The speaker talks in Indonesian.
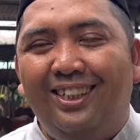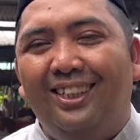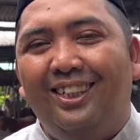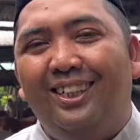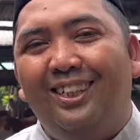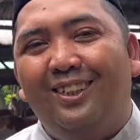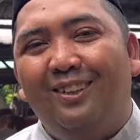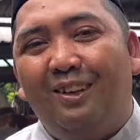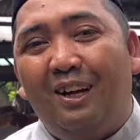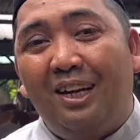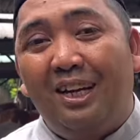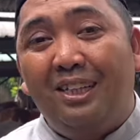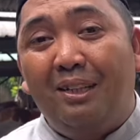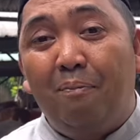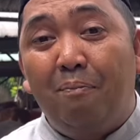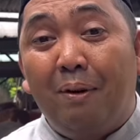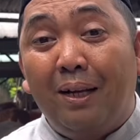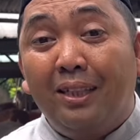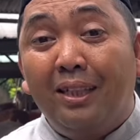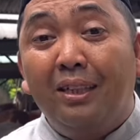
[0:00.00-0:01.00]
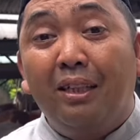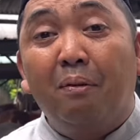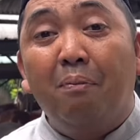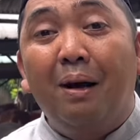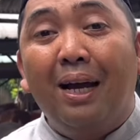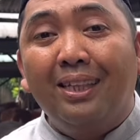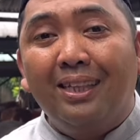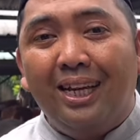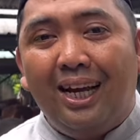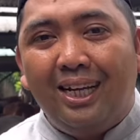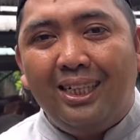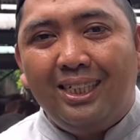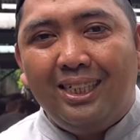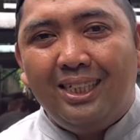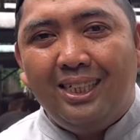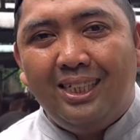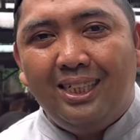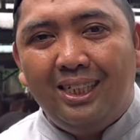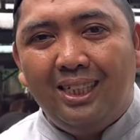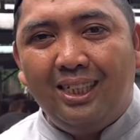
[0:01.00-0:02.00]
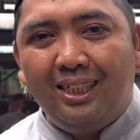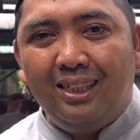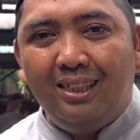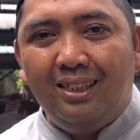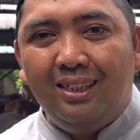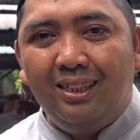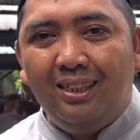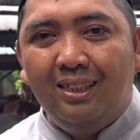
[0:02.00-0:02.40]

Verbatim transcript: gitu karena pas, tempatnya terbatas eh, pas ya, habis